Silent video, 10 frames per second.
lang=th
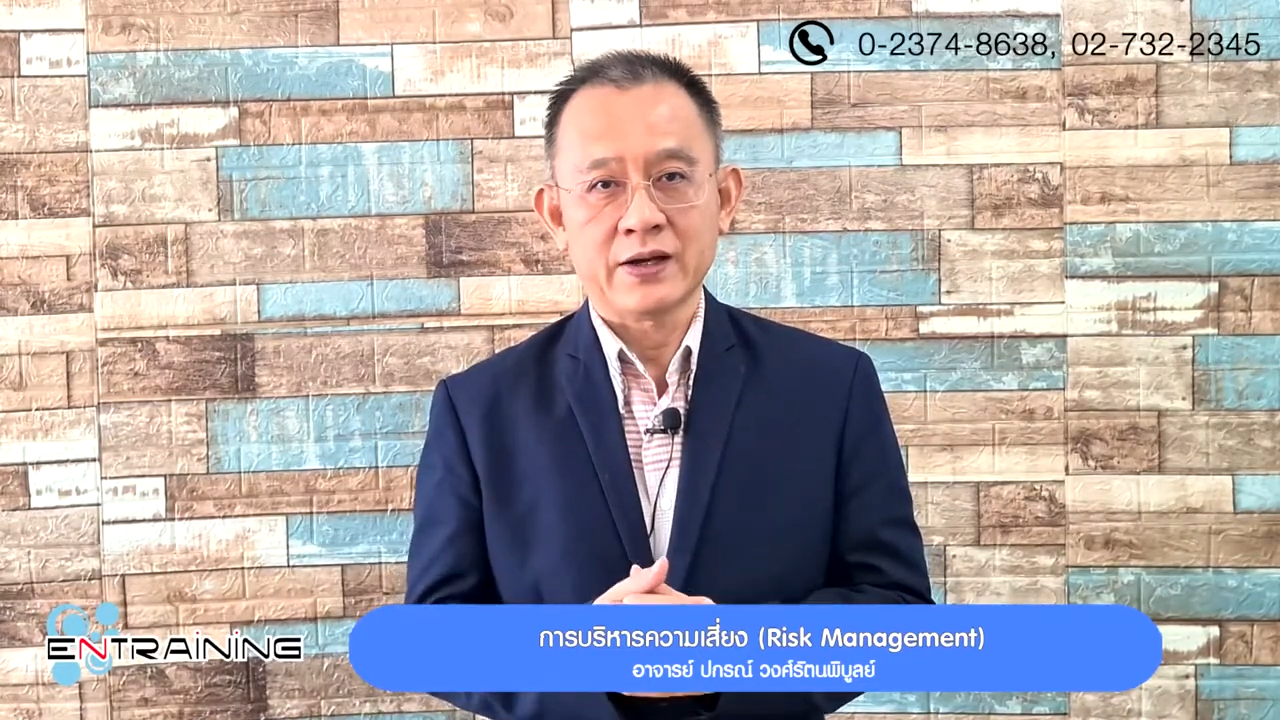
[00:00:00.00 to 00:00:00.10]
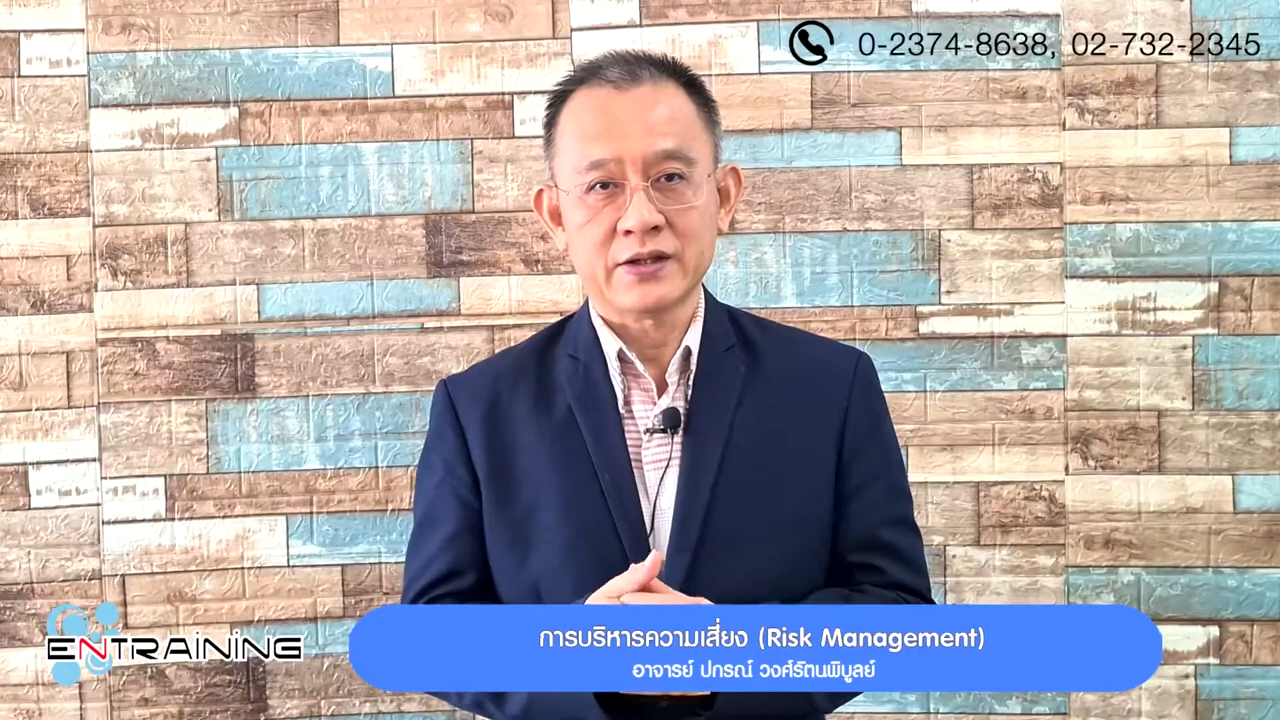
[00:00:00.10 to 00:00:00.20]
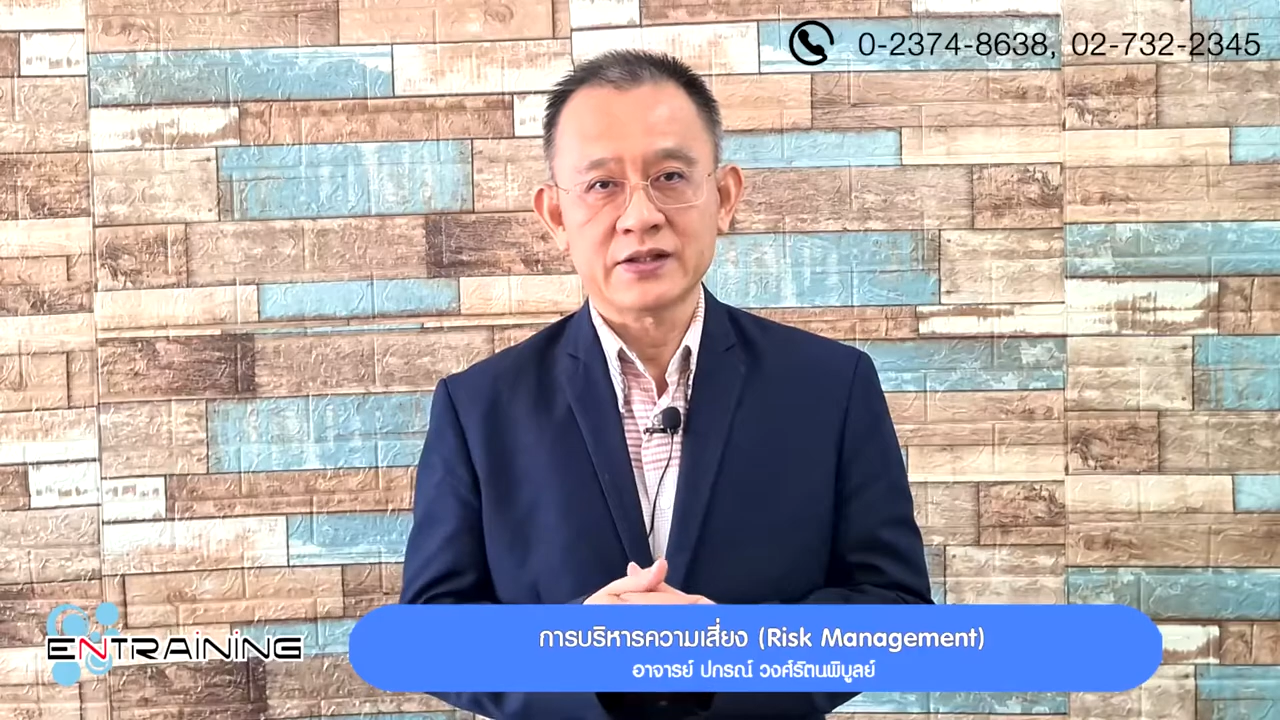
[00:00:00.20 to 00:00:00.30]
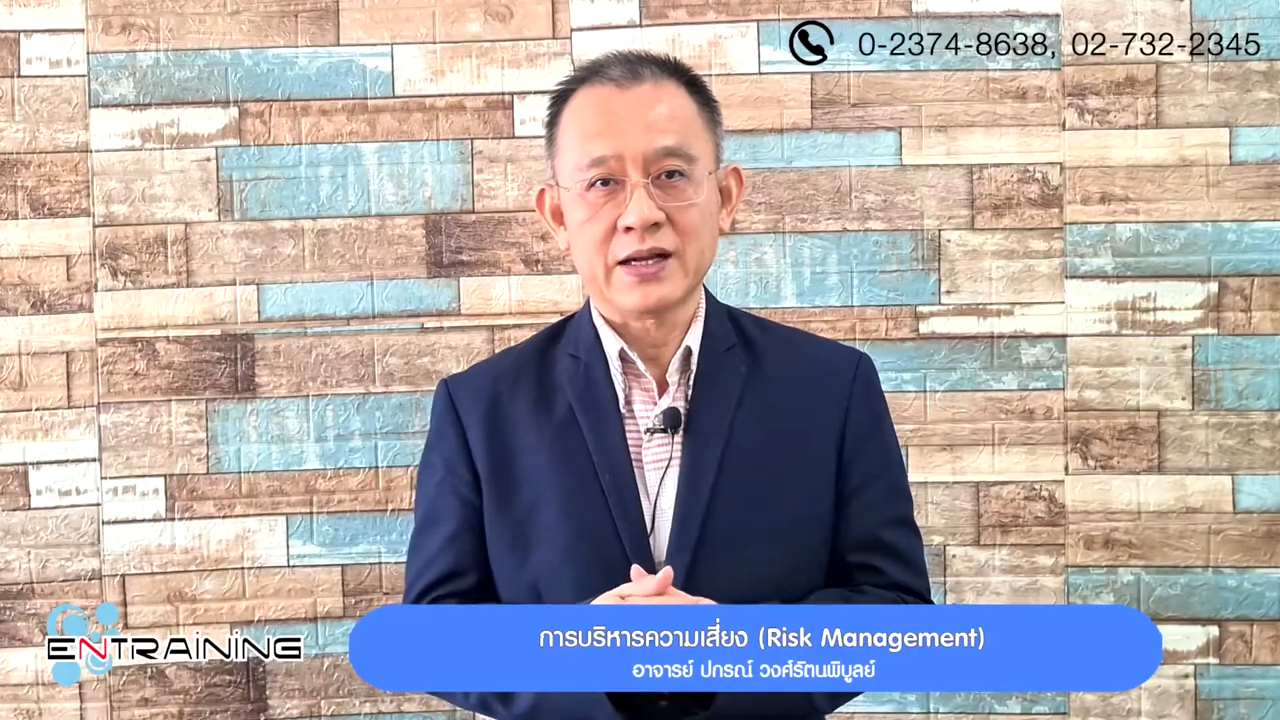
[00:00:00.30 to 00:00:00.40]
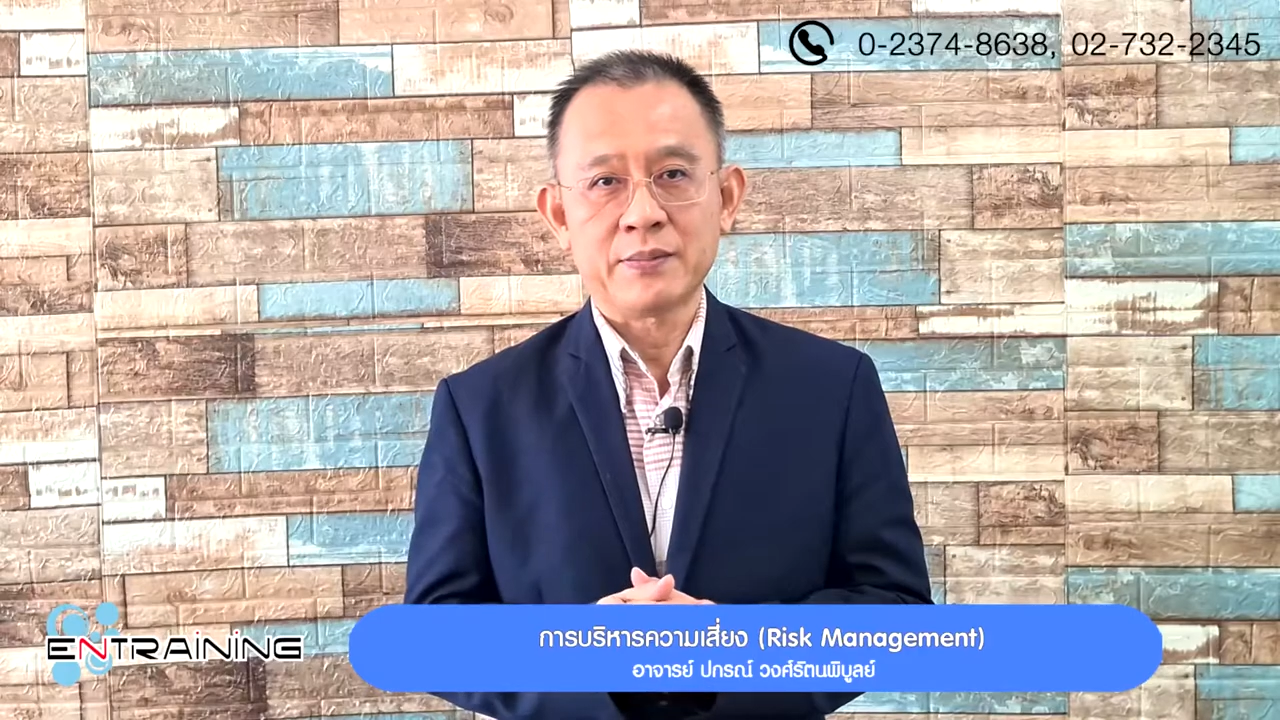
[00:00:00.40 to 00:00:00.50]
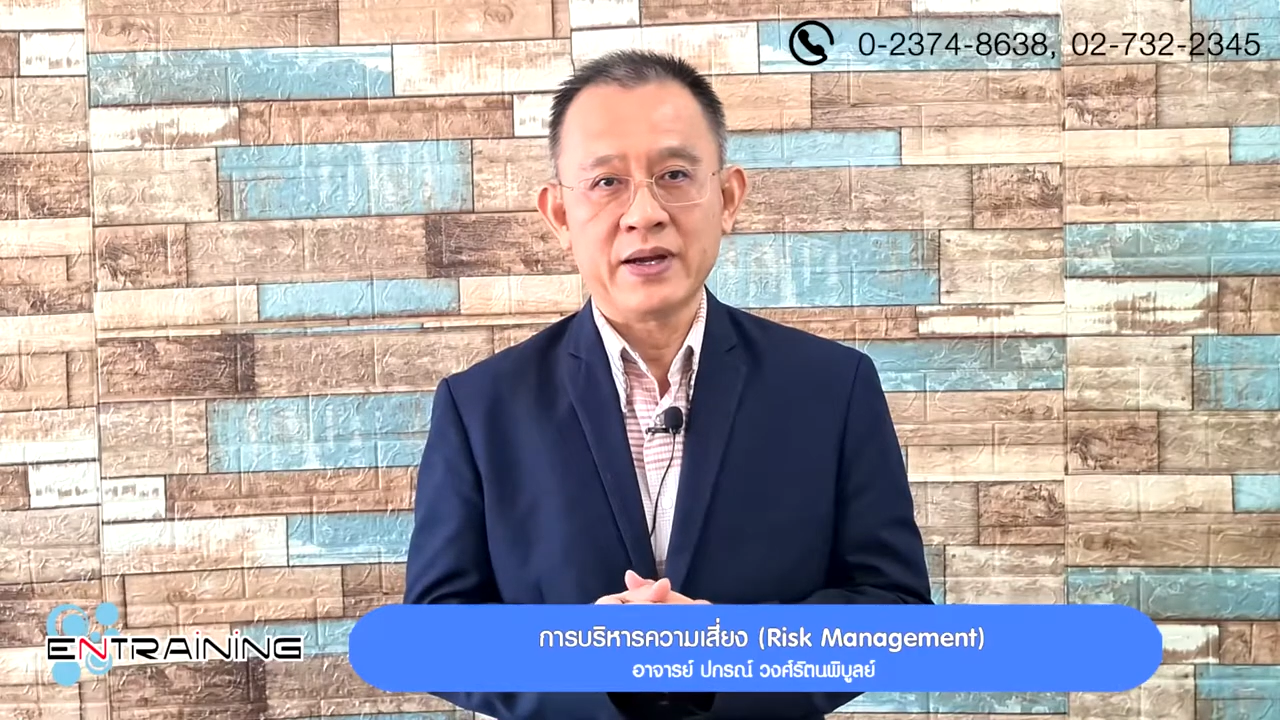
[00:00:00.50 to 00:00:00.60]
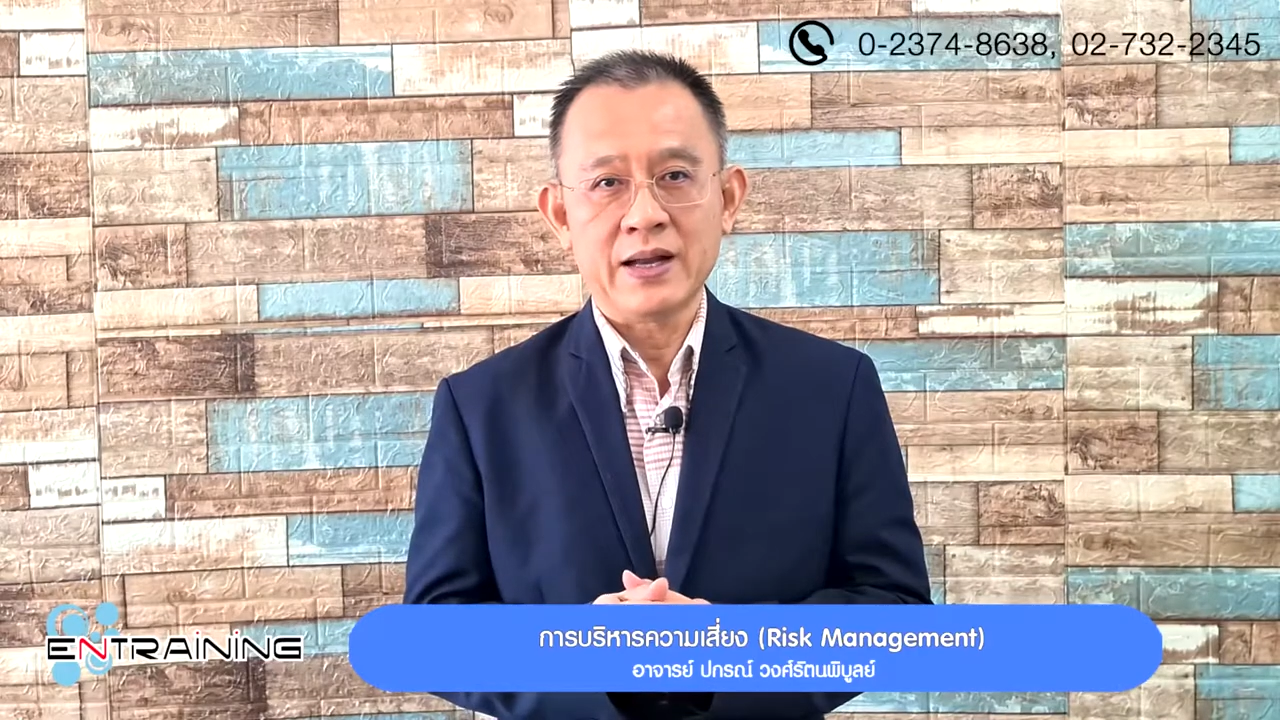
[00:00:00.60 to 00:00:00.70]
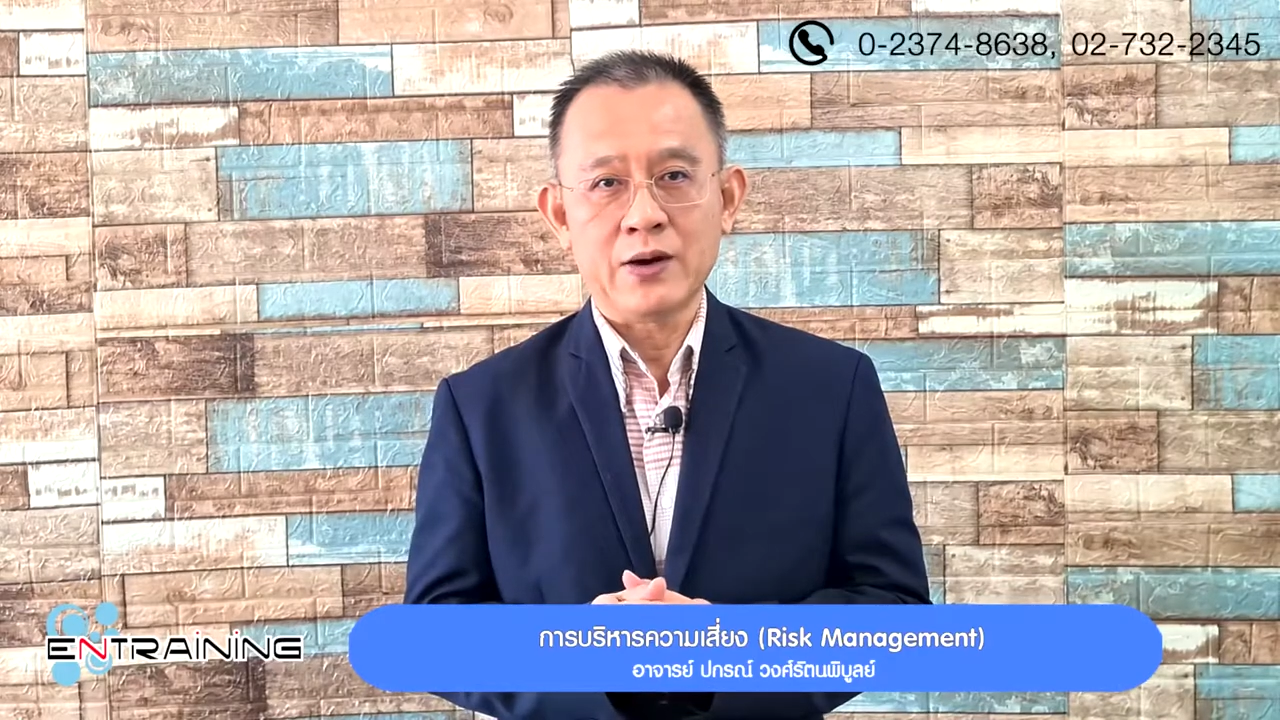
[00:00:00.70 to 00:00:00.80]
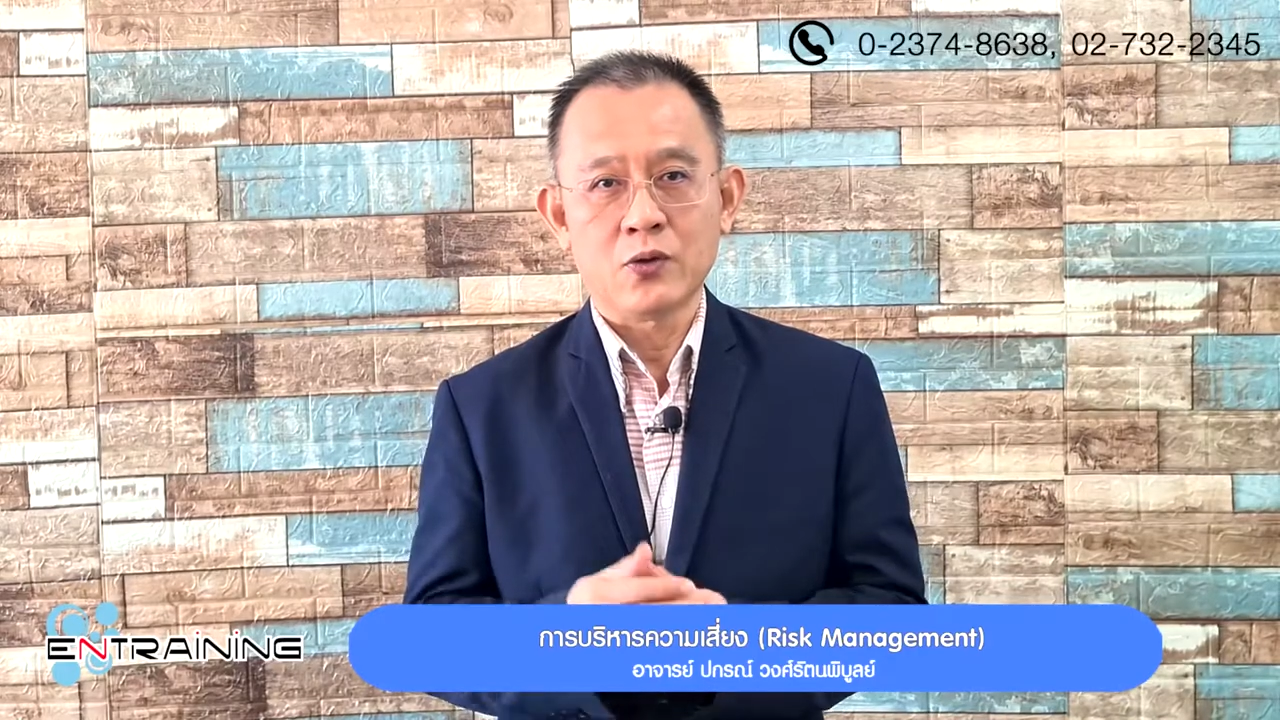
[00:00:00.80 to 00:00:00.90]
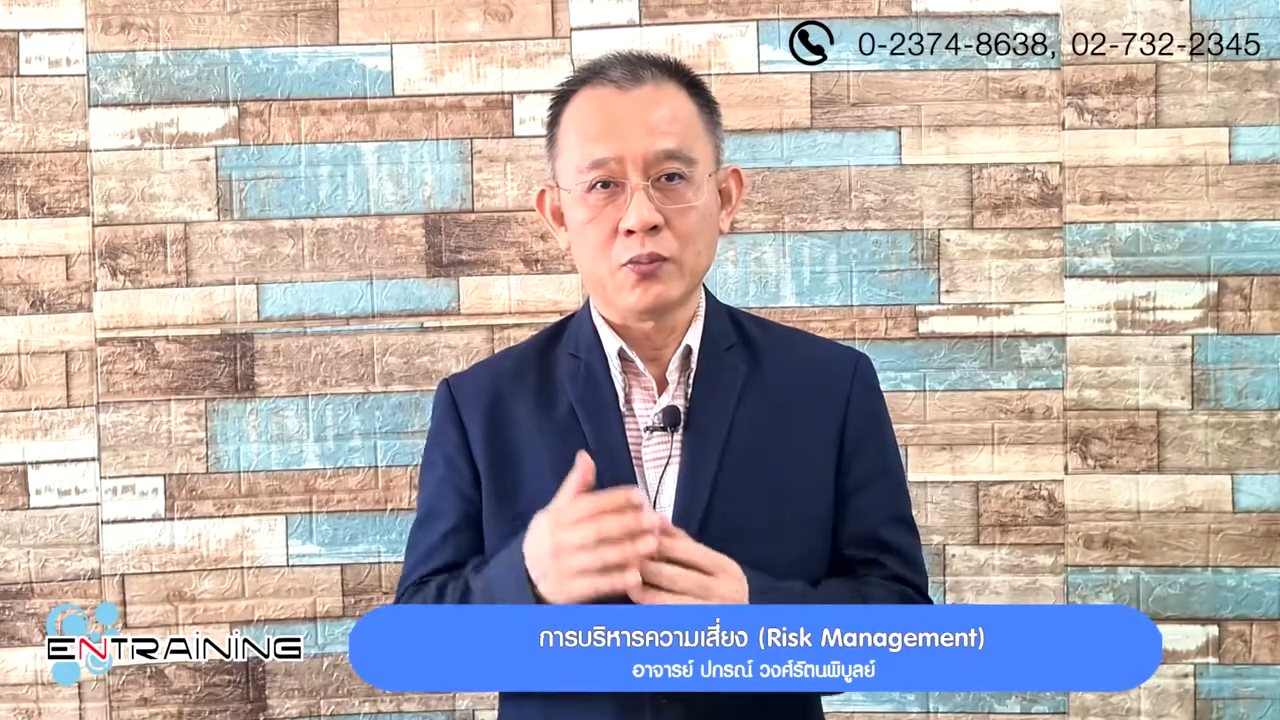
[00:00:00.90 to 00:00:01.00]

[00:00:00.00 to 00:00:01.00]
ก็จะทำให้เรา